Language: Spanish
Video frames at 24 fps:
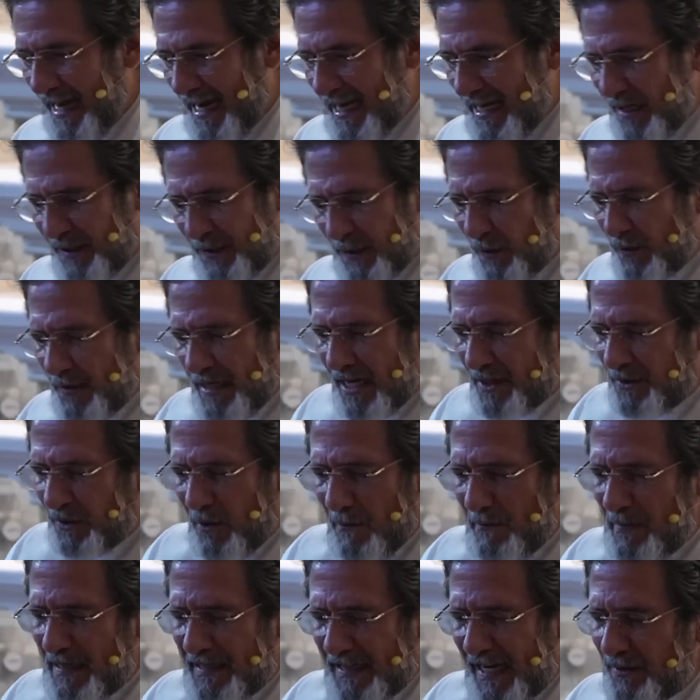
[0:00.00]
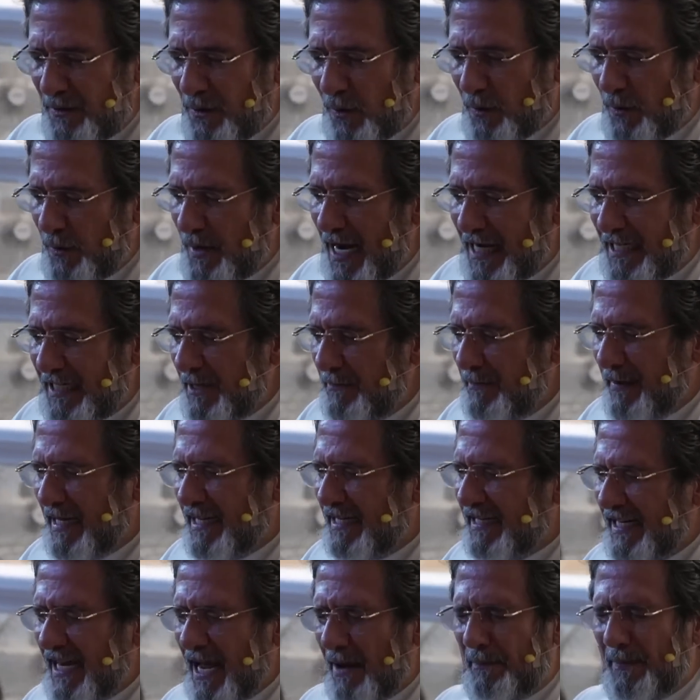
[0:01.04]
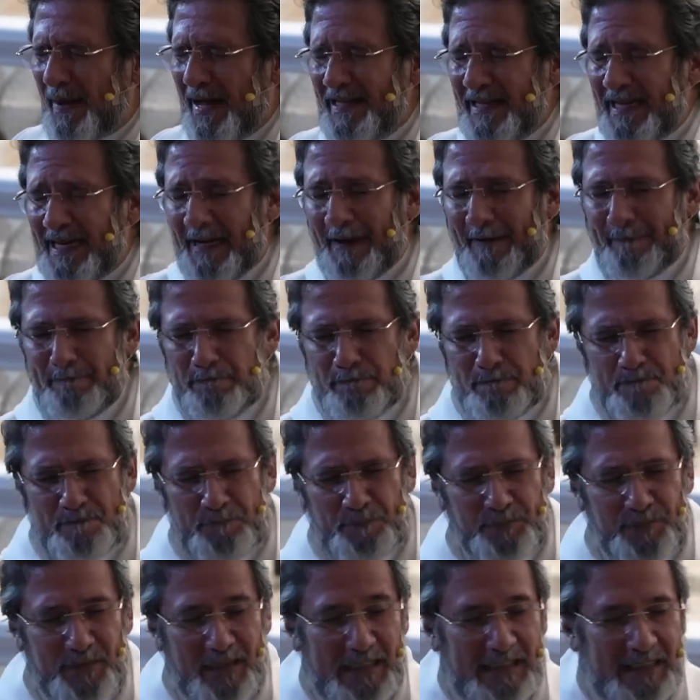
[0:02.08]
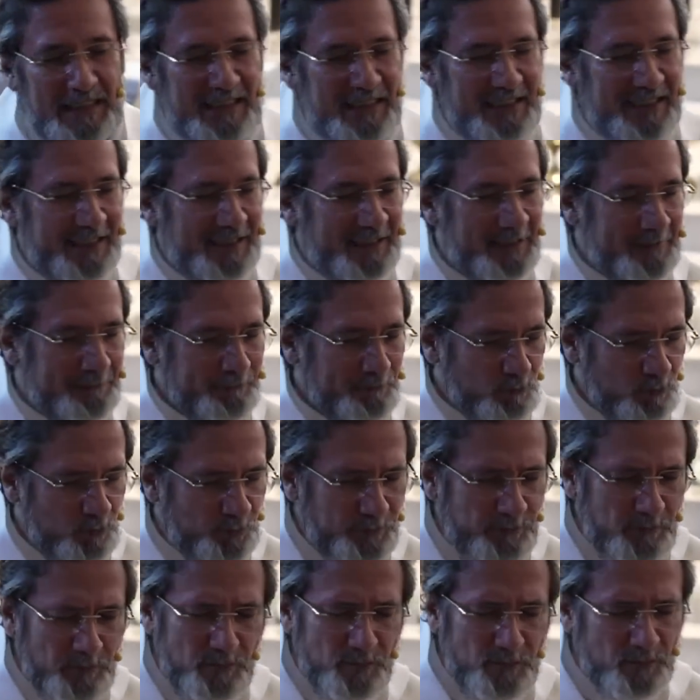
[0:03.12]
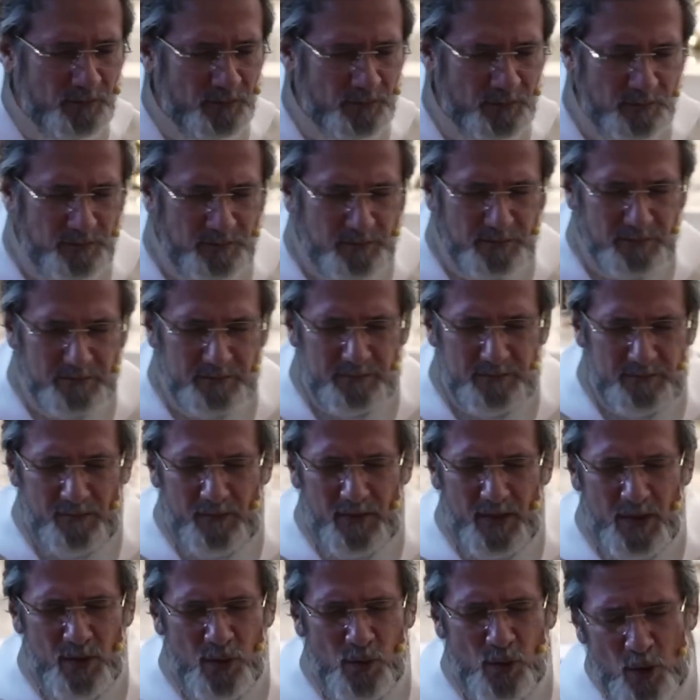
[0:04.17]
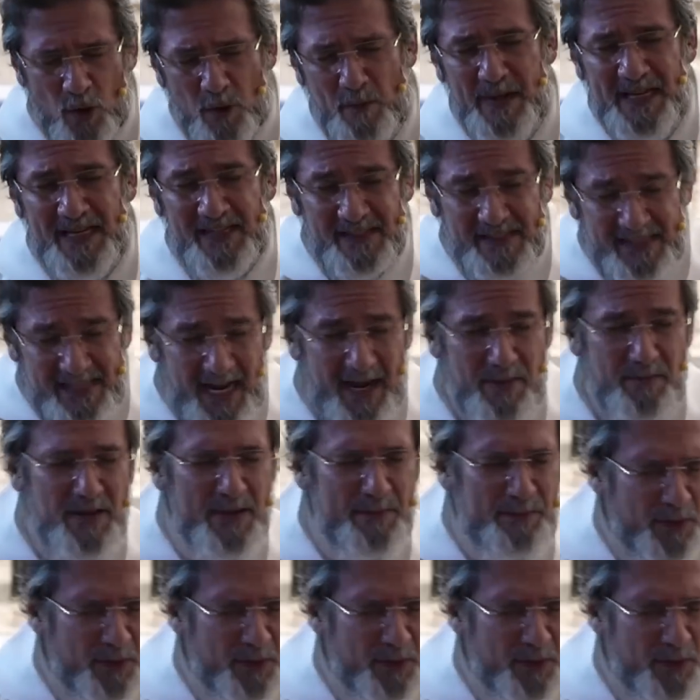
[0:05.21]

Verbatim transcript: En estos días conversando con alguien me decía, Padre, mm, comencé mi